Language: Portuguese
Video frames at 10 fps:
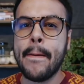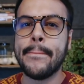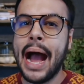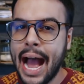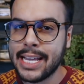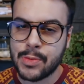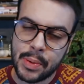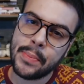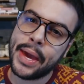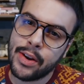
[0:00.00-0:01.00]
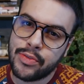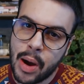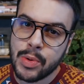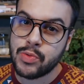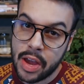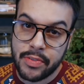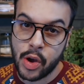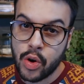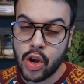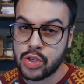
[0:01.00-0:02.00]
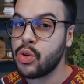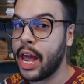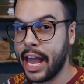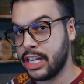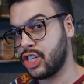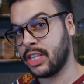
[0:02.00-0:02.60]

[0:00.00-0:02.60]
mas primeiro vamos ferver o nosso leite,